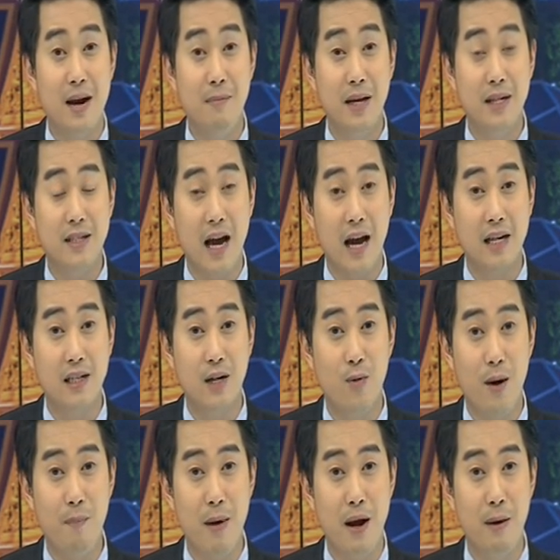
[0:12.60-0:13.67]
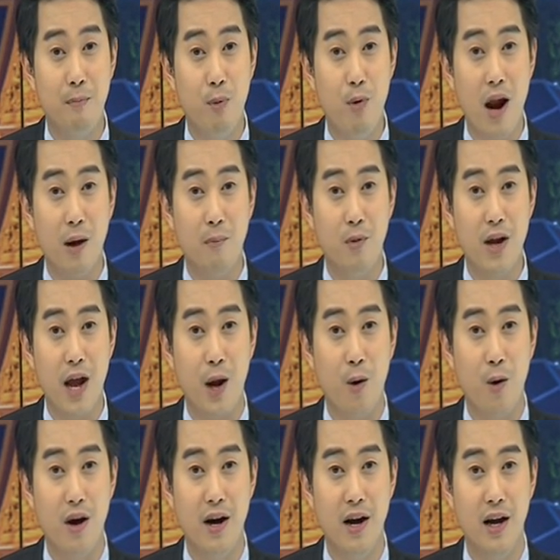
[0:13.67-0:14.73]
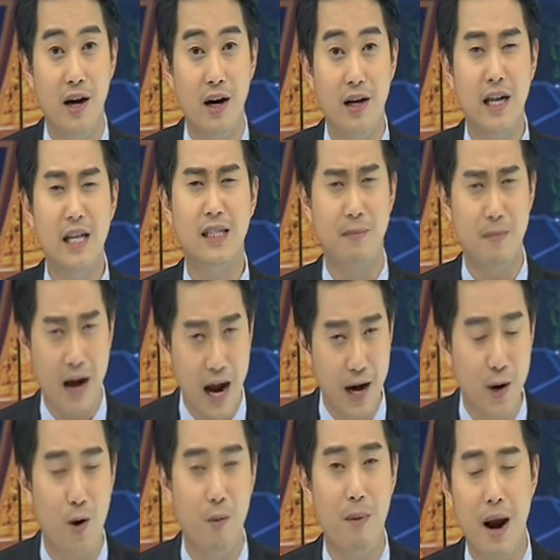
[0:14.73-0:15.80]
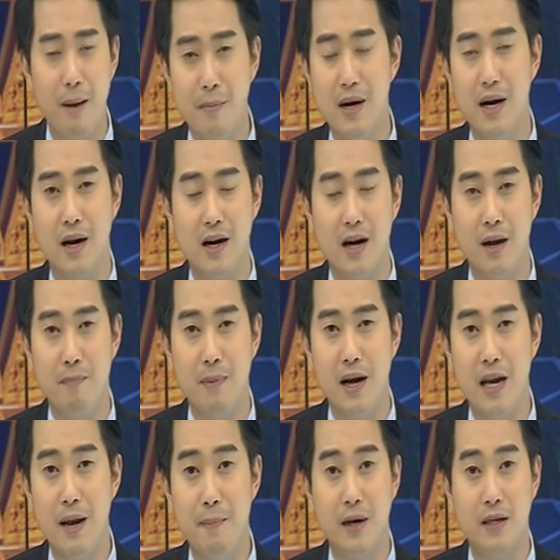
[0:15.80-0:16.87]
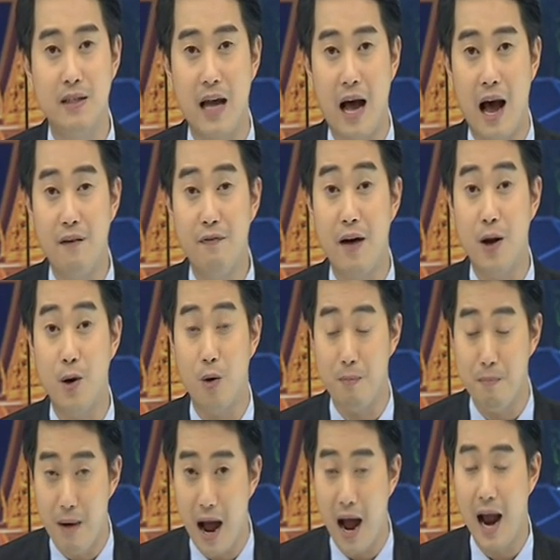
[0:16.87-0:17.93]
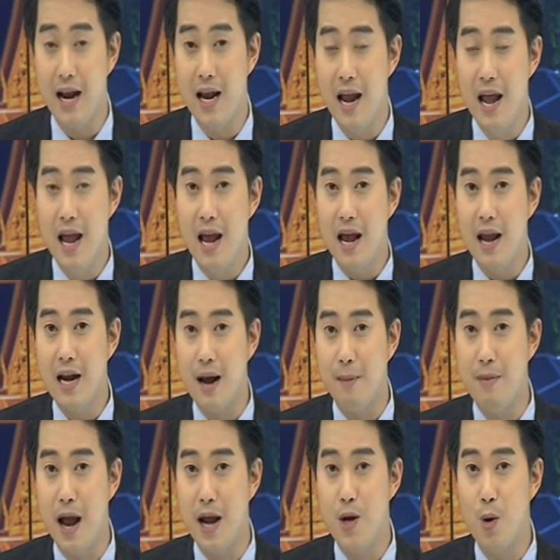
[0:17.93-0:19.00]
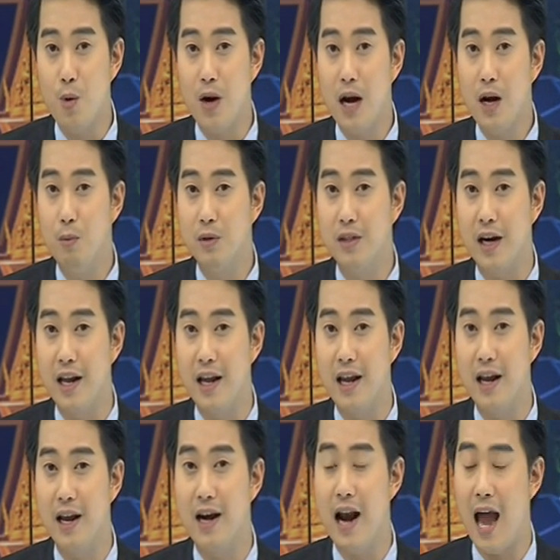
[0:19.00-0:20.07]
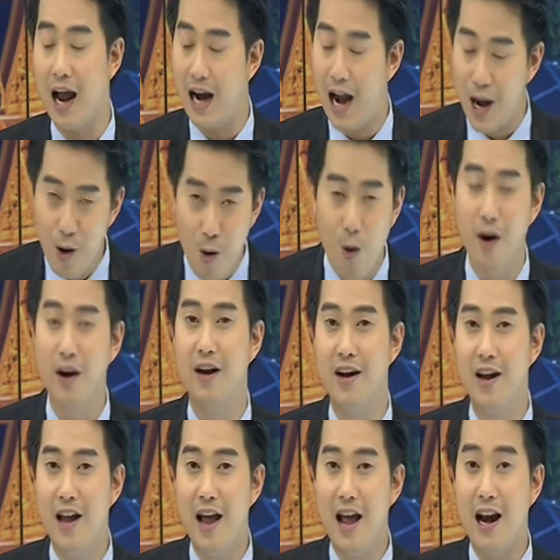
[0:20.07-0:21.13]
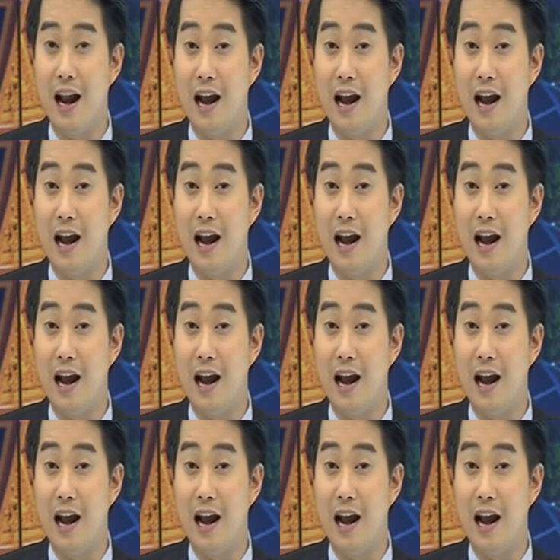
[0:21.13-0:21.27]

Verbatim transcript: อาจารย์มีชัยถือว่าเป็นผู้หลักผู้ใหญ่คนหนึ่งที่สำคัญของบ้านเมืองเคยเป็นที่ปรึกษาฝ่ายกฎหมาย ให้กับนายกรัฐมนตรีหลากหลายคน